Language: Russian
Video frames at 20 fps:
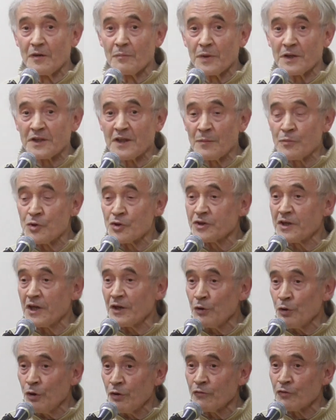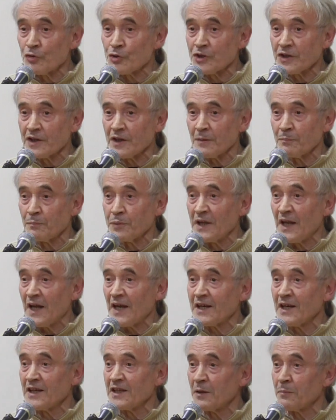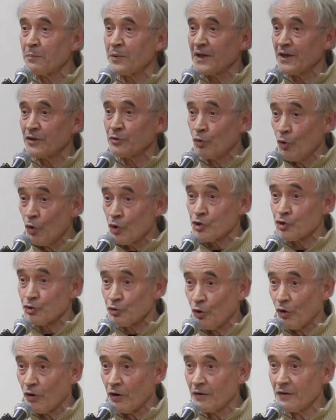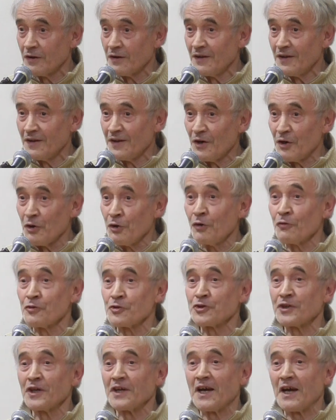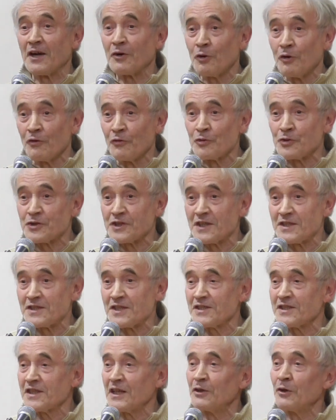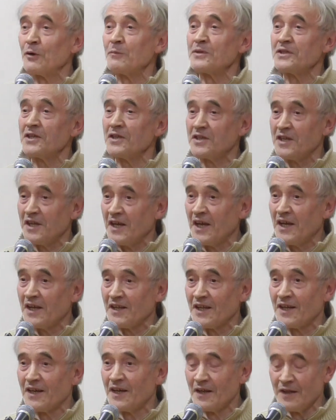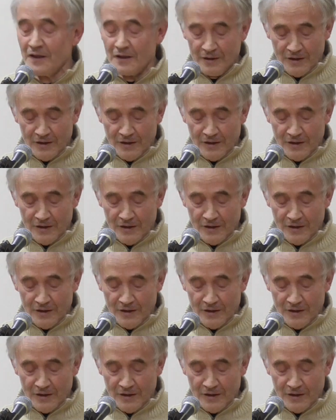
Потому что Ревушка плакала про то, что Ревушка-коровушка за столом сидела,